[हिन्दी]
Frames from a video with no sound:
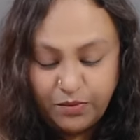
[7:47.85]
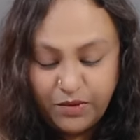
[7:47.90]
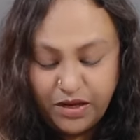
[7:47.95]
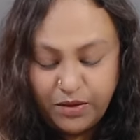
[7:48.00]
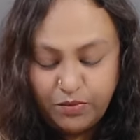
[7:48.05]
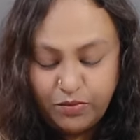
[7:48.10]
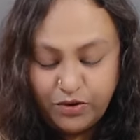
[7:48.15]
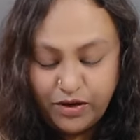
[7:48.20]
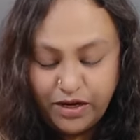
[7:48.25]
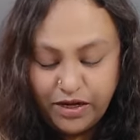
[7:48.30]

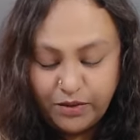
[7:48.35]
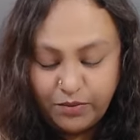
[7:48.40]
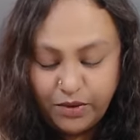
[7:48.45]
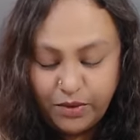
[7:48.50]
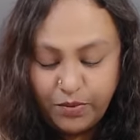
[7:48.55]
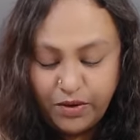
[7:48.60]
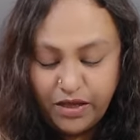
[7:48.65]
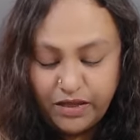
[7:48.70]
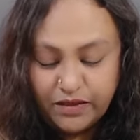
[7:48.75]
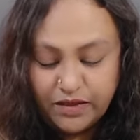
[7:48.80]
बुटीक में मैं
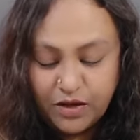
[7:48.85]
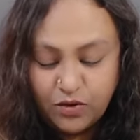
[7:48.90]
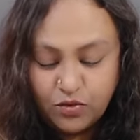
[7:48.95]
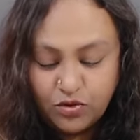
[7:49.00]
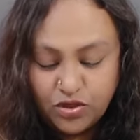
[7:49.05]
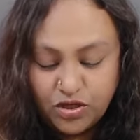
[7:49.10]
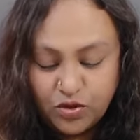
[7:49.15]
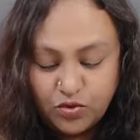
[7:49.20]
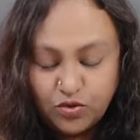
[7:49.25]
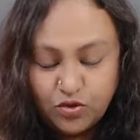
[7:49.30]
इसका कुछ ना
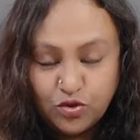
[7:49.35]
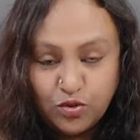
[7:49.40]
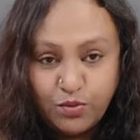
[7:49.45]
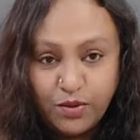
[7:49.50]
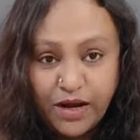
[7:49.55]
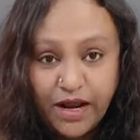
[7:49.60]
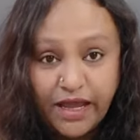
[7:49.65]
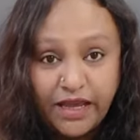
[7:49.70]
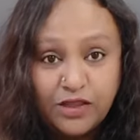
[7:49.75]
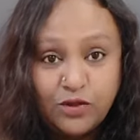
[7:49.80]
कुछ तो बना
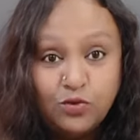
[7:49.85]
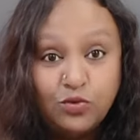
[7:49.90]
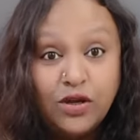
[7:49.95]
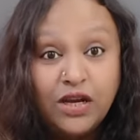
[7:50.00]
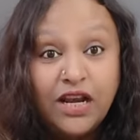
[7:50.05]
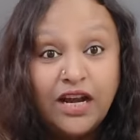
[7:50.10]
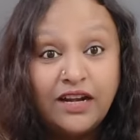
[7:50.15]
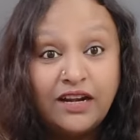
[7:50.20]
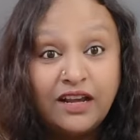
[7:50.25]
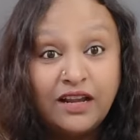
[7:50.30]
ही दूँगी
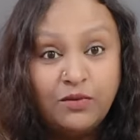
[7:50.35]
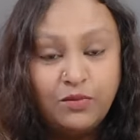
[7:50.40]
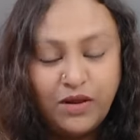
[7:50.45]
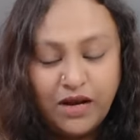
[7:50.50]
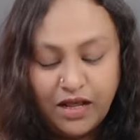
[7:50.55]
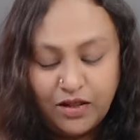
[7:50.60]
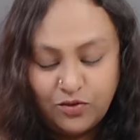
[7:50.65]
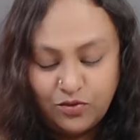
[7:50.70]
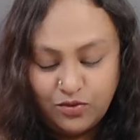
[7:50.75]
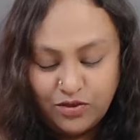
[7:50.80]
लटकन बना दूँगी